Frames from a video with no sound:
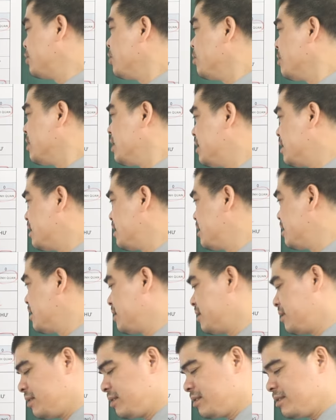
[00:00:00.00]
chung ấy,
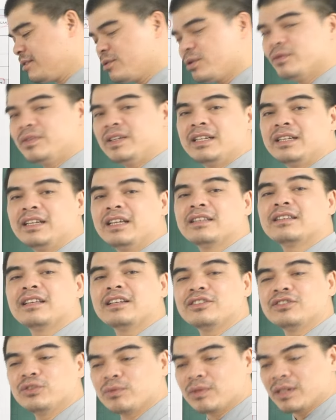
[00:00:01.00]
quý vị nên
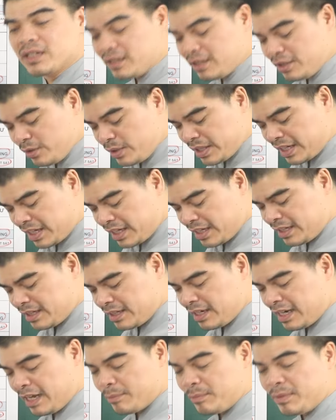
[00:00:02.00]
tận dụng cái cơ hội này
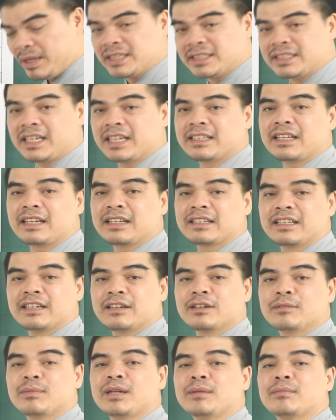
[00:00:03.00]
để mà gia tăng thêm
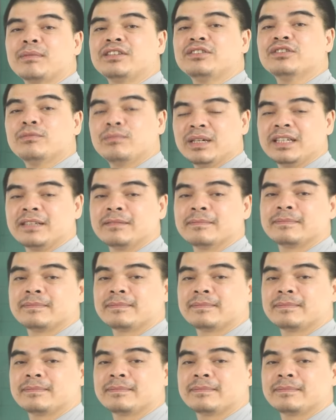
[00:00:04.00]
cái may mắn cho mình.